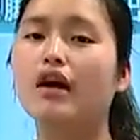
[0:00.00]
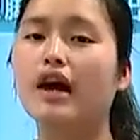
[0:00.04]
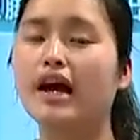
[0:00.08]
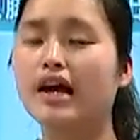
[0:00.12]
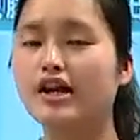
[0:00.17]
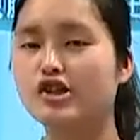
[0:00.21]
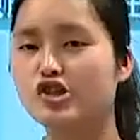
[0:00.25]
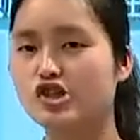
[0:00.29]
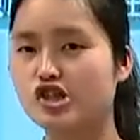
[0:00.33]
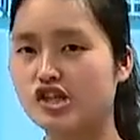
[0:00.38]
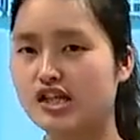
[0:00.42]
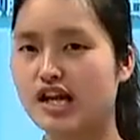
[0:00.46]

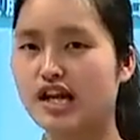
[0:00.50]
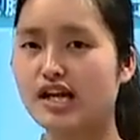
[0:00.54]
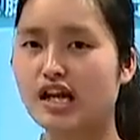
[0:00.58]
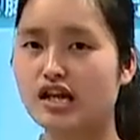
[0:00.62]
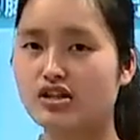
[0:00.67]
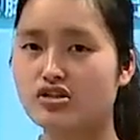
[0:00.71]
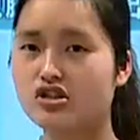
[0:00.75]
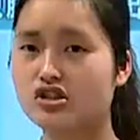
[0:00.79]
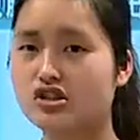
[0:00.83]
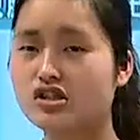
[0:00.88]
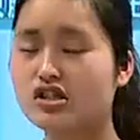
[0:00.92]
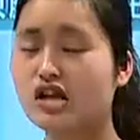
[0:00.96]
哎，只添
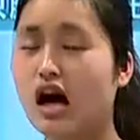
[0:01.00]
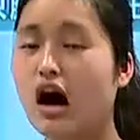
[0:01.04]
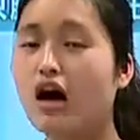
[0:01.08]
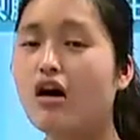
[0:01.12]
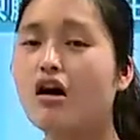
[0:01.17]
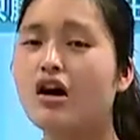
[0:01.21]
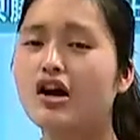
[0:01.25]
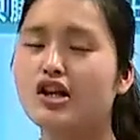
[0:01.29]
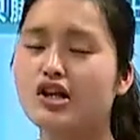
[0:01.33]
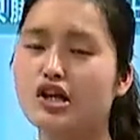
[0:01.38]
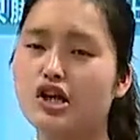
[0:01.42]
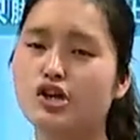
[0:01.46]
两只脚，
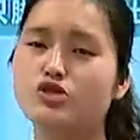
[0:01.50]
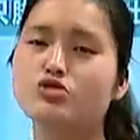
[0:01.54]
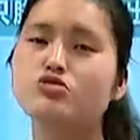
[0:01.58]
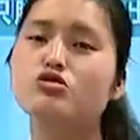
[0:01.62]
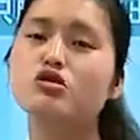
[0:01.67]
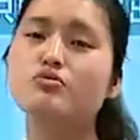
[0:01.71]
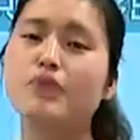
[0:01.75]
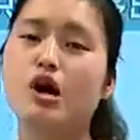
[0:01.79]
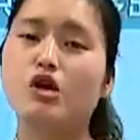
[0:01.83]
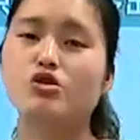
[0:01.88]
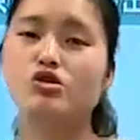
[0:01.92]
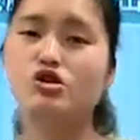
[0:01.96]
也
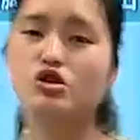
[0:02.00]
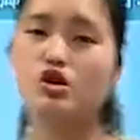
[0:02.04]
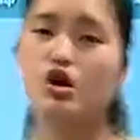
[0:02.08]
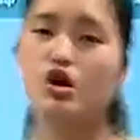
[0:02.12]
就是表